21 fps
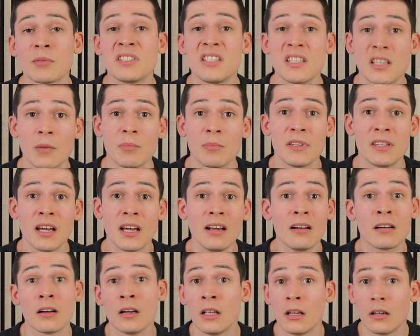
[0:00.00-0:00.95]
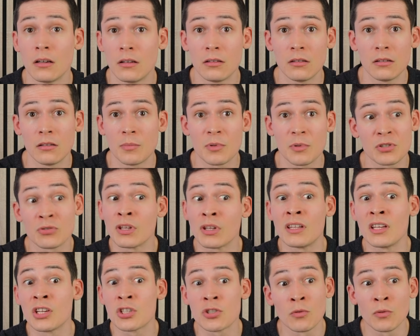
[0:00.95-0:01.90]
un petit capital, parce que tu
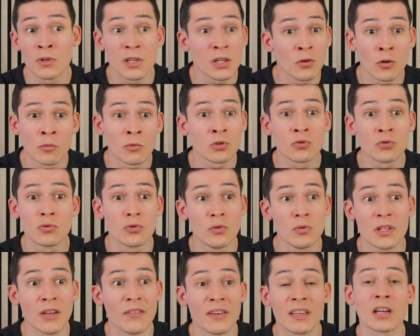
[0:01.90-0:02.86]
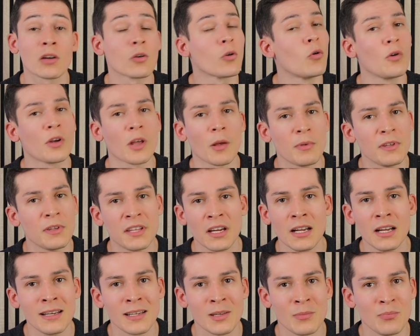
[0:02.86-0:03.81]
as des gens qui commencent tout de suite avec un gros
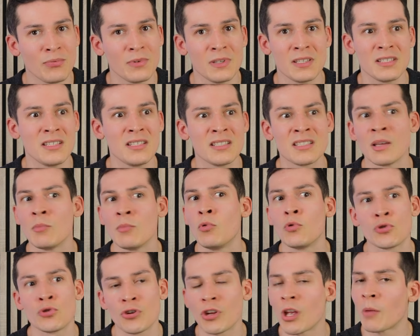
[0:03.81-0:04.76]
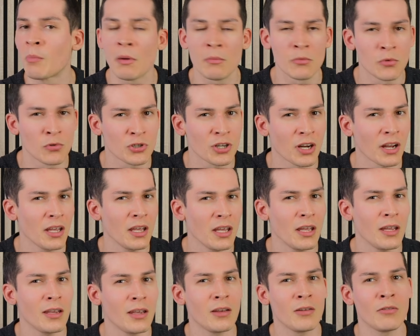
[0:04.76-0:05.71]
capital et puis ils se disent c'est bon, je suis capable de
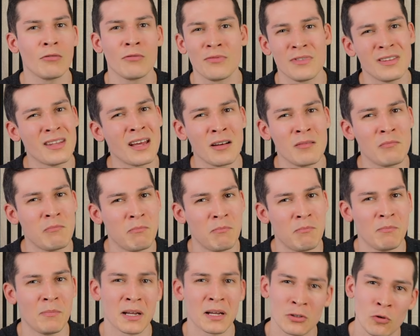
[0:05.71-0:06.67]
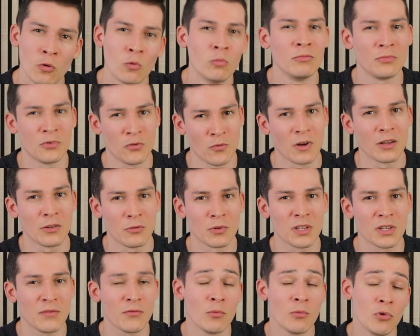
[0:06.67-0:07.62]
gérer et au final pas trop, tu vois.
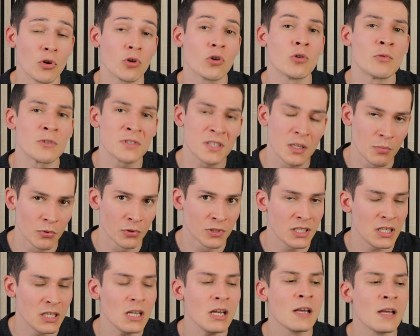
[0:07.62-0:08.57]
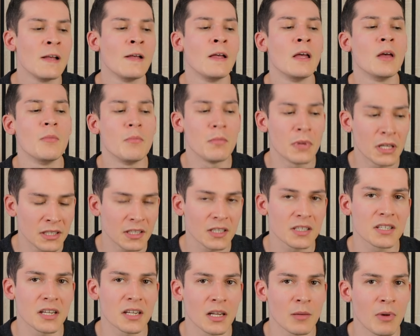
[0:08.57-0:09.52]
Donc il vaut mieux commencer petit,
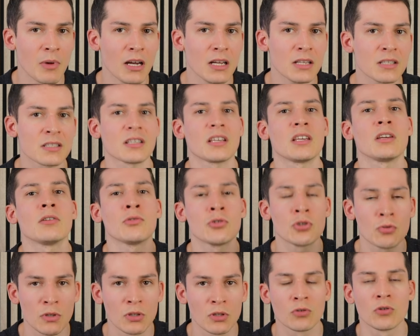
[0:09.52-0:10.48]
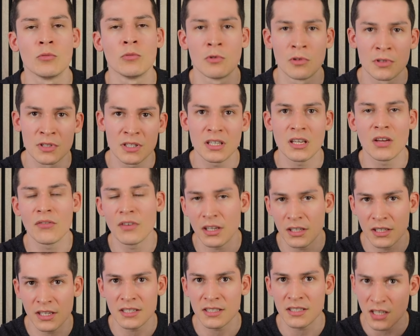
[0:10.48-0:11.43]
maîtriser les bases et ensuite commencer
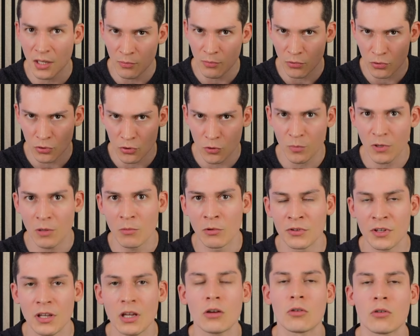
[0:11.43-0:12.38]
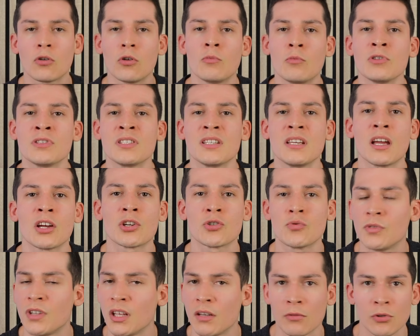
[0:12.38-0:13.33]
avec des steps supplémentaires, commencer à
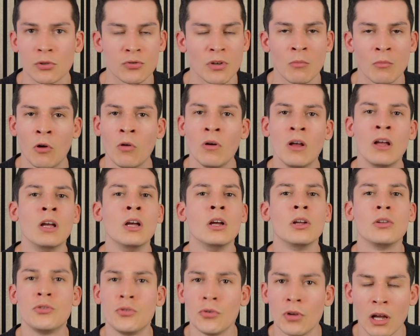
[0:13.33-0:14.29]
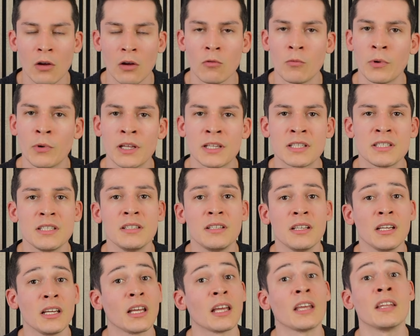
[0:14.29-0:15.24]
ajouter éventuellement de la
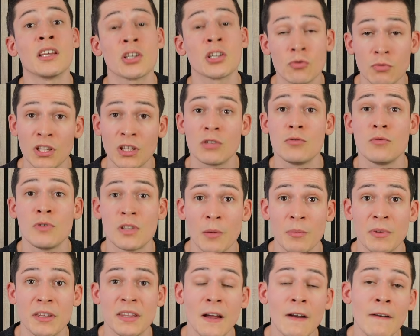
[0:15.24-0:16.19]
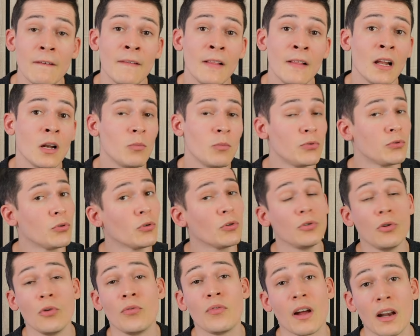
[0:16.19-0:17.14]
complexité et d'ajouter du capital plutôt
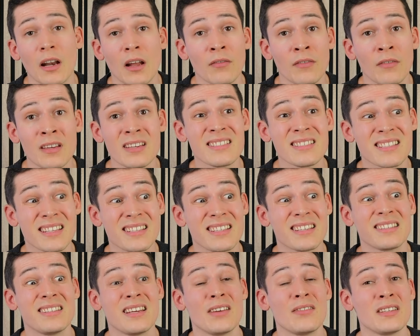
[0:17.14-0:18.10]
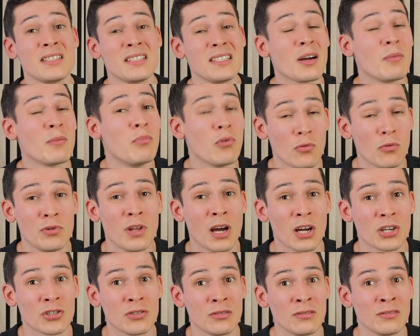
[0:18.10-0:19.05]
que de faire l'inverse, c'est-à-dire d'investir beaucoup
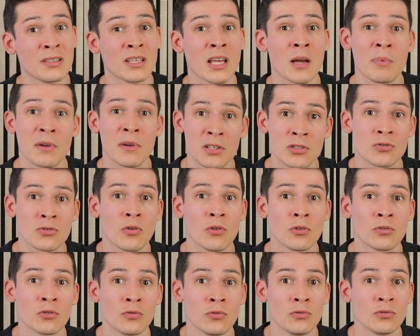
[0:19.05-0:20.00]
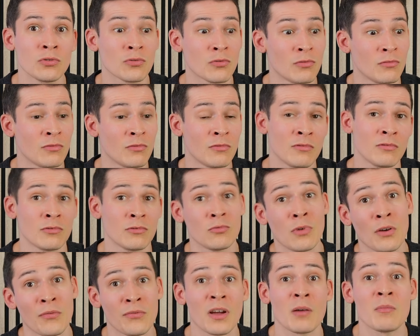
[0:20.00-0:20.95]
d'argent et après de se rendre compte qu'on
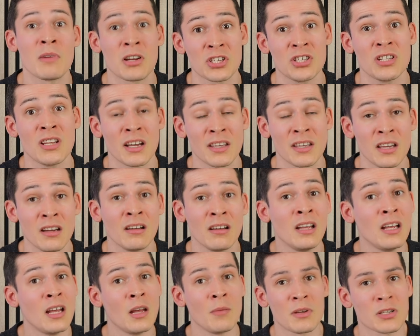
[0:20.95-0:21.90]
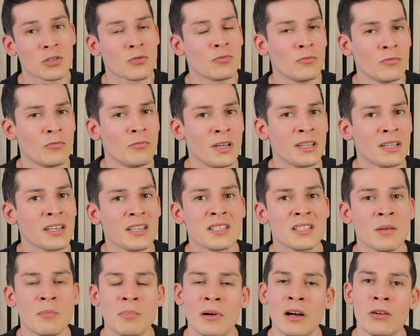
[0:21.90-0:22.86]
doit faire machine arrière parce qu'on ne
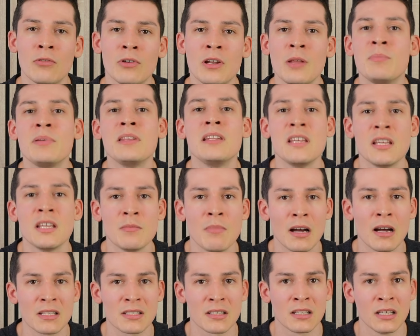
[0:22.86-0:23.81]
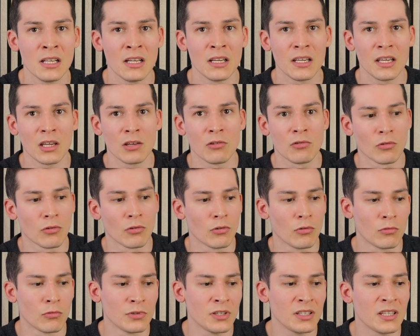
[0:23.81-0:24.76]
maîtrisait pas les piliers de base et
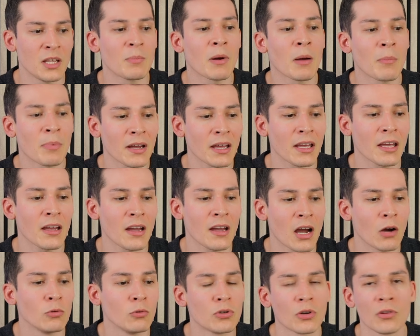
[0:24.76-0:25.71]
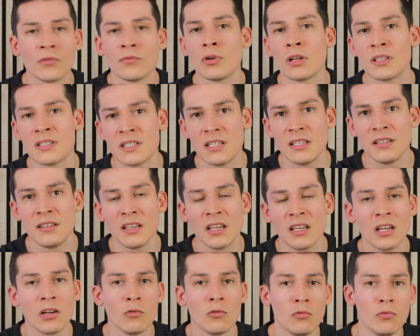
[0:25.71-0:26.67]
qu'on n'était pas prêt à autant de
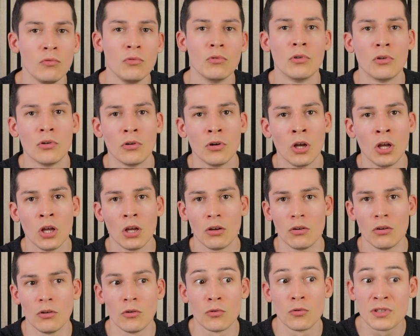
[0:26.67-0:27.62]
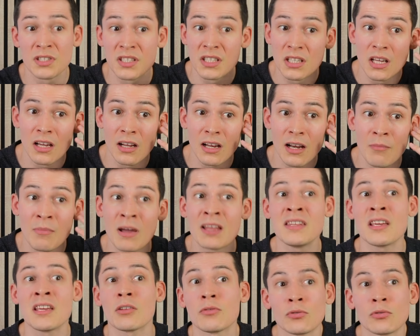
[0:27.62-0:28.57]
volatilité ou euh, euh, aussi à la
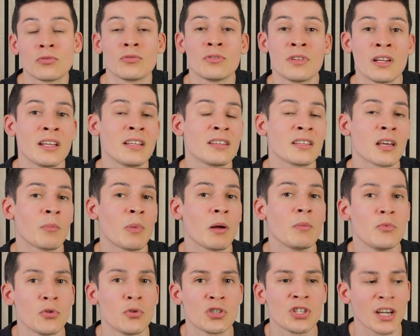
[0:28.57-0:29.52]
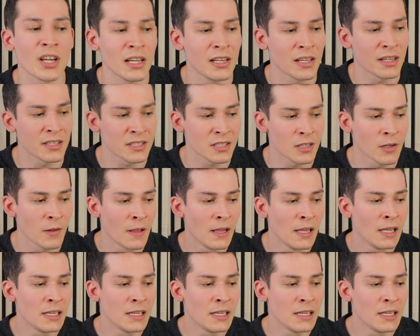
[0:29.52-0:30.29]
manière dont on allait être capable de gérer le risque.